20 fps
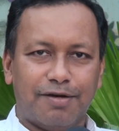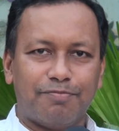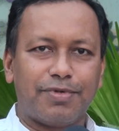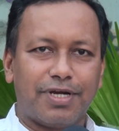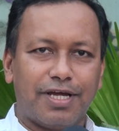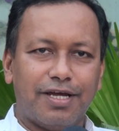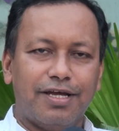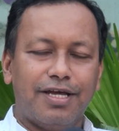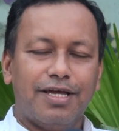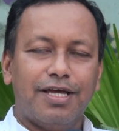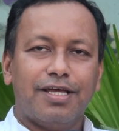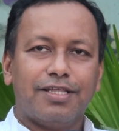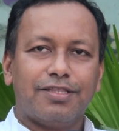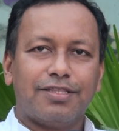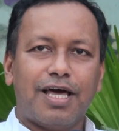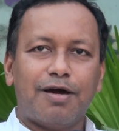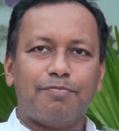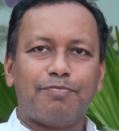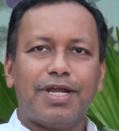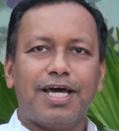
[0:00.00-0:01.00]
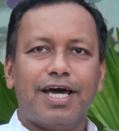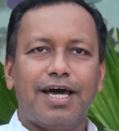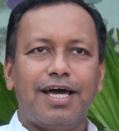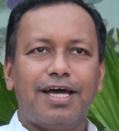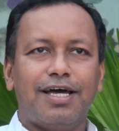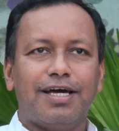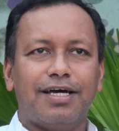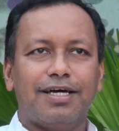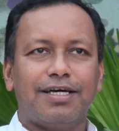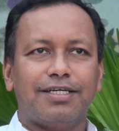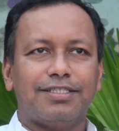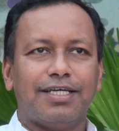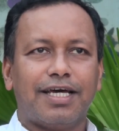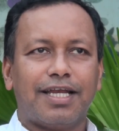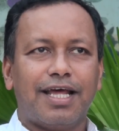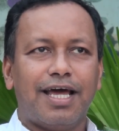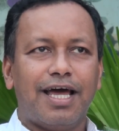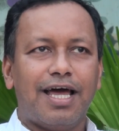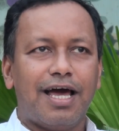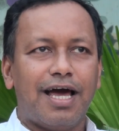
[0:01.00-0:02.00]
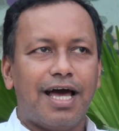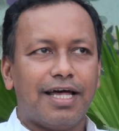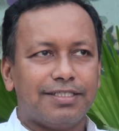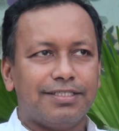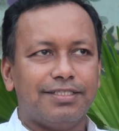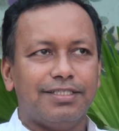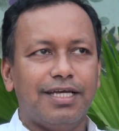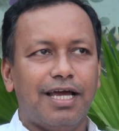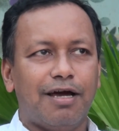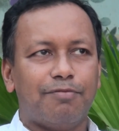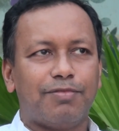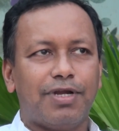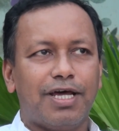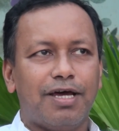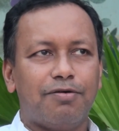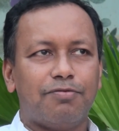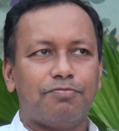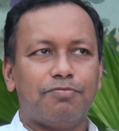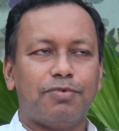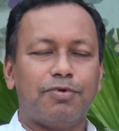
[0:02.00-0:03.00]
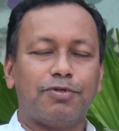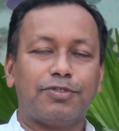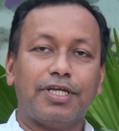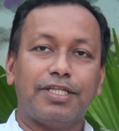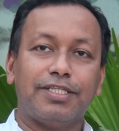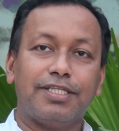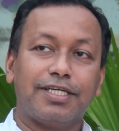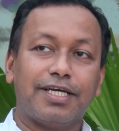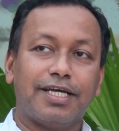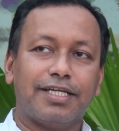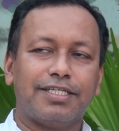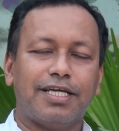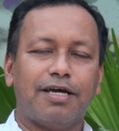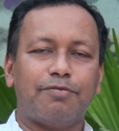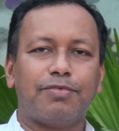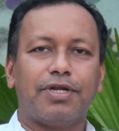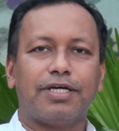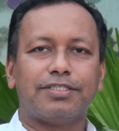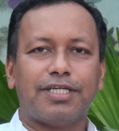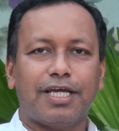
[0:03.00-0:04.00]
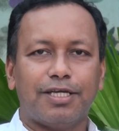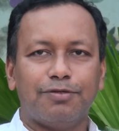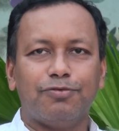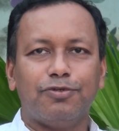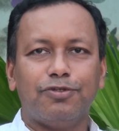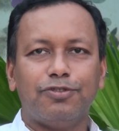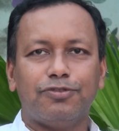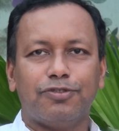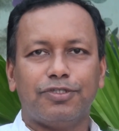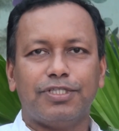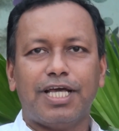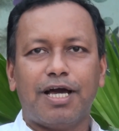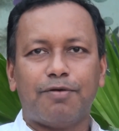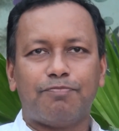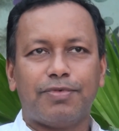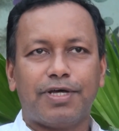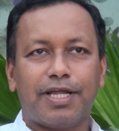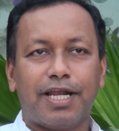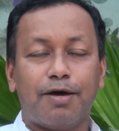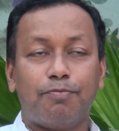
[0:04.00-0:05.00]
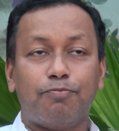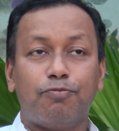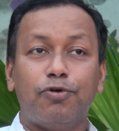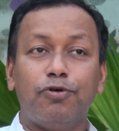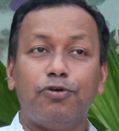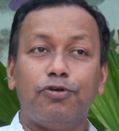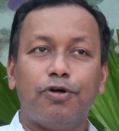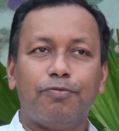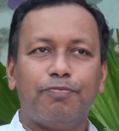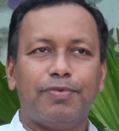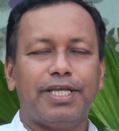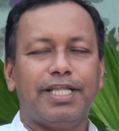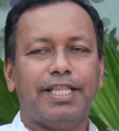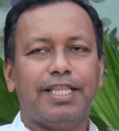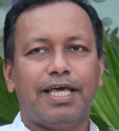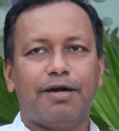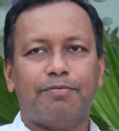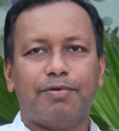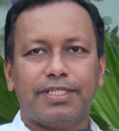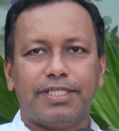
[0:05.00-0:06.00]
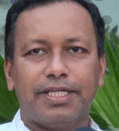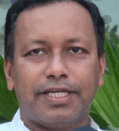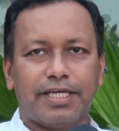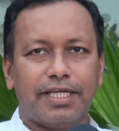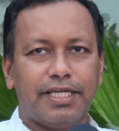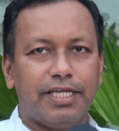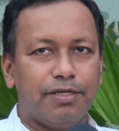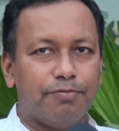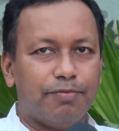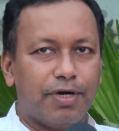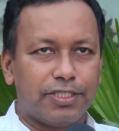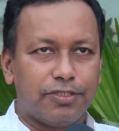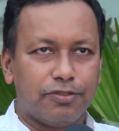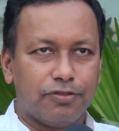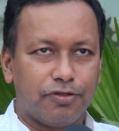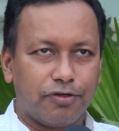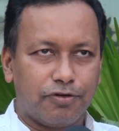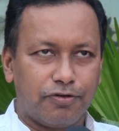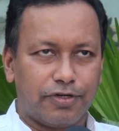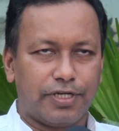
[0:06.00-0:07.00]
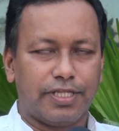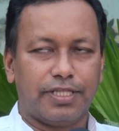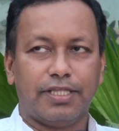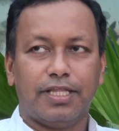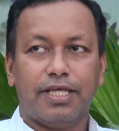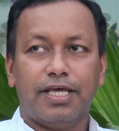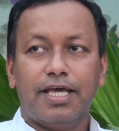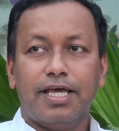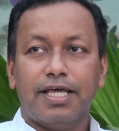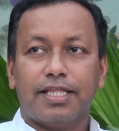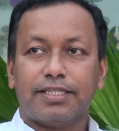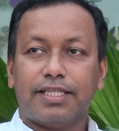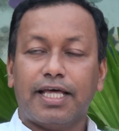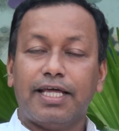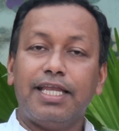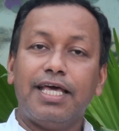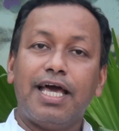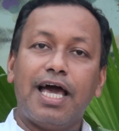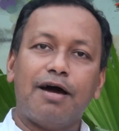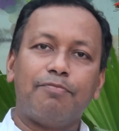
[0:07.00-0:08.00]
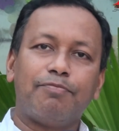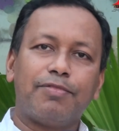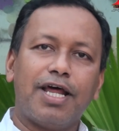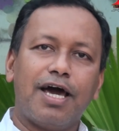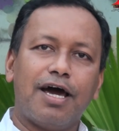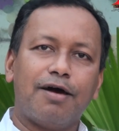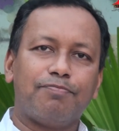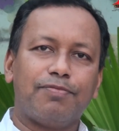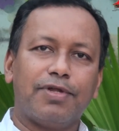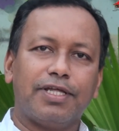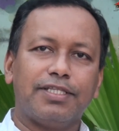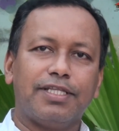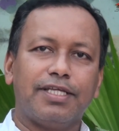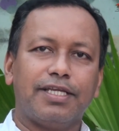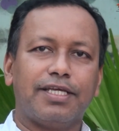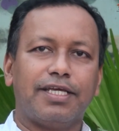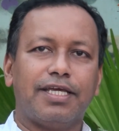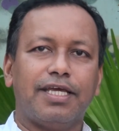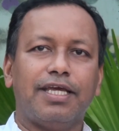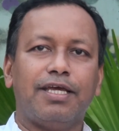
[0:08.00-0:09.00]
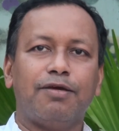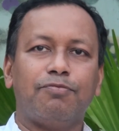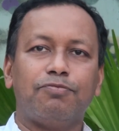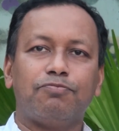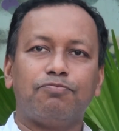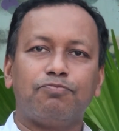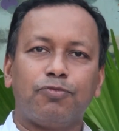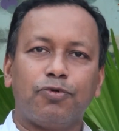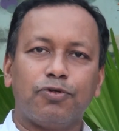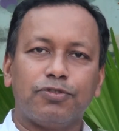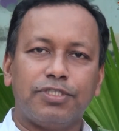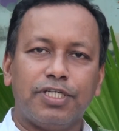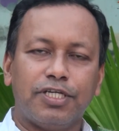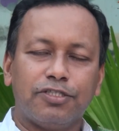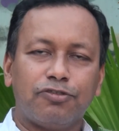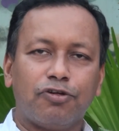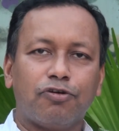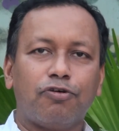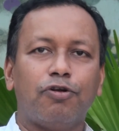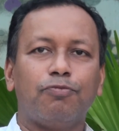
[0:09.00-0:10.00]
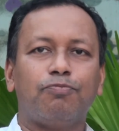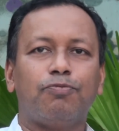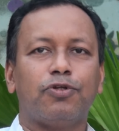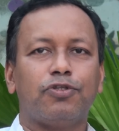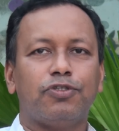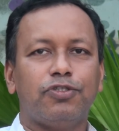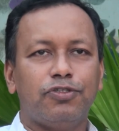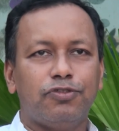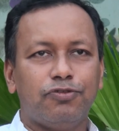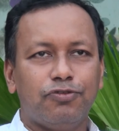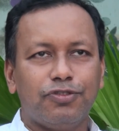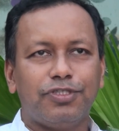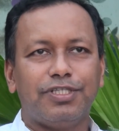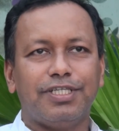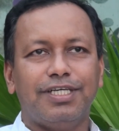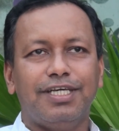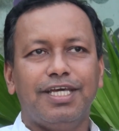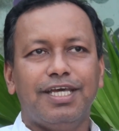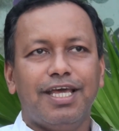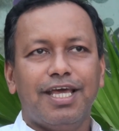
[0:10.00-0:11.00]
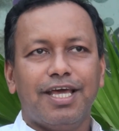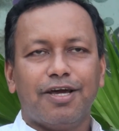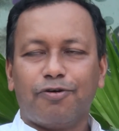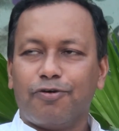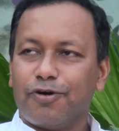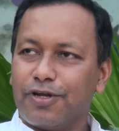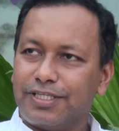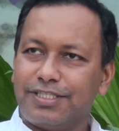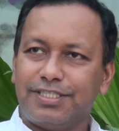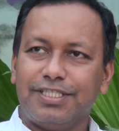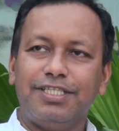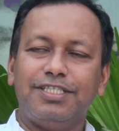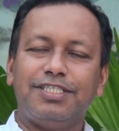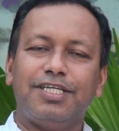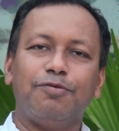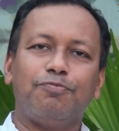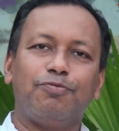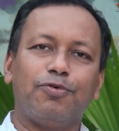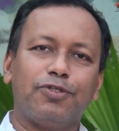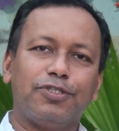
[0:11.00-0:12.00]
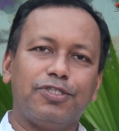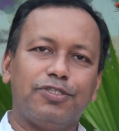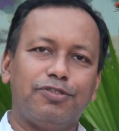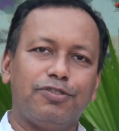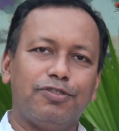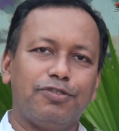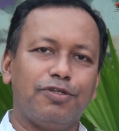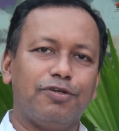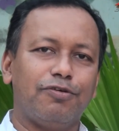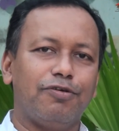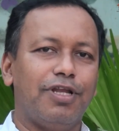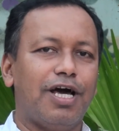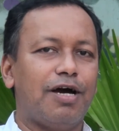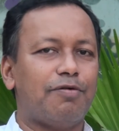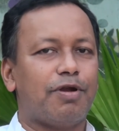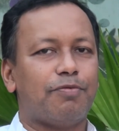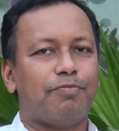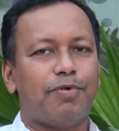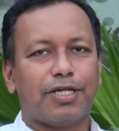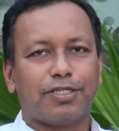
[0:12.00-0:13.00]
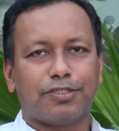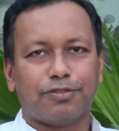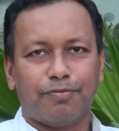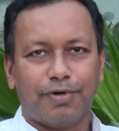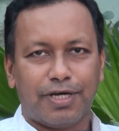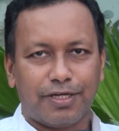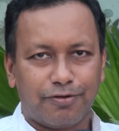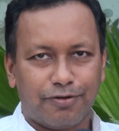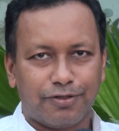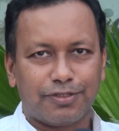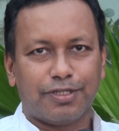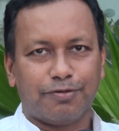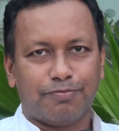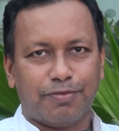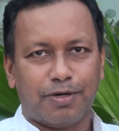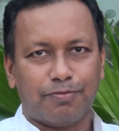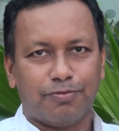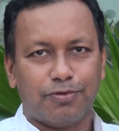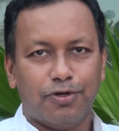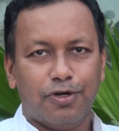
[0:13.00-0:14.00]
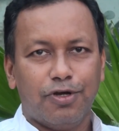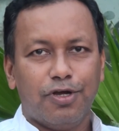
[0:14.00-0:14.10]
আমরা তা আমরা যারা আছি আমরা ব্যবসায়ীদের কাছে আমরা চাইব যদি আপনারা পূর্ণ প্যানেলে আমাদেরকে নির্বাচিত করেন তাইলে আমরা আপনাদেরকে যে সকল প্রতিশ্রুতি করেছি সেই প্রতিশ্রুতিগুলো আমরা বাস্তবায়ন করতে পারবো